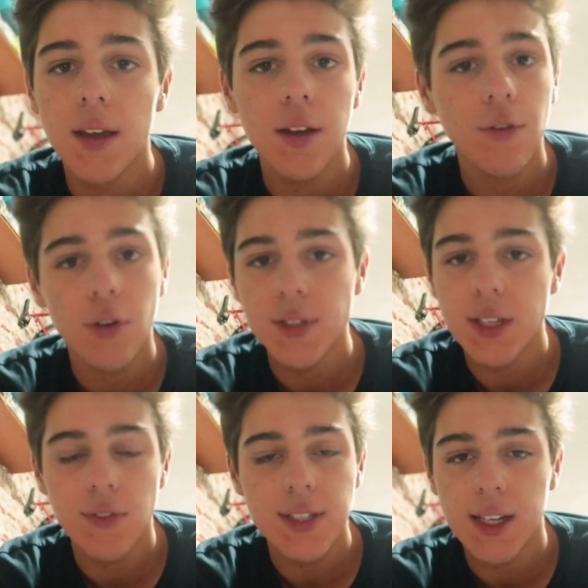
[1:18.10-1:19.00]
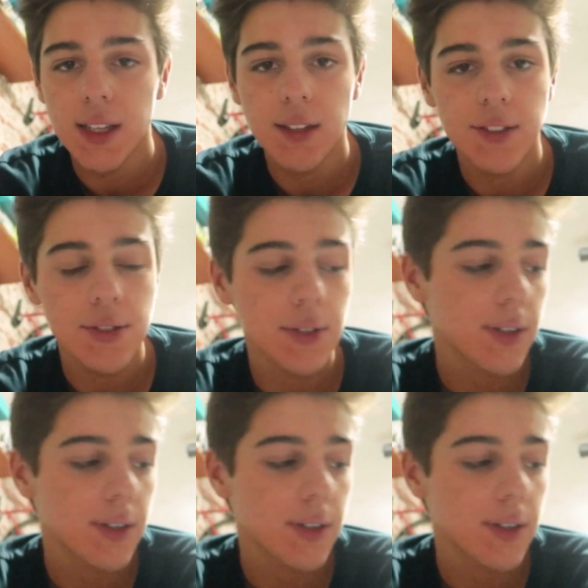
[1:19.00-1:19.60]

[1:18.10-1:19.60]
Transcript: Eu não vou conseguir fazer nada disto.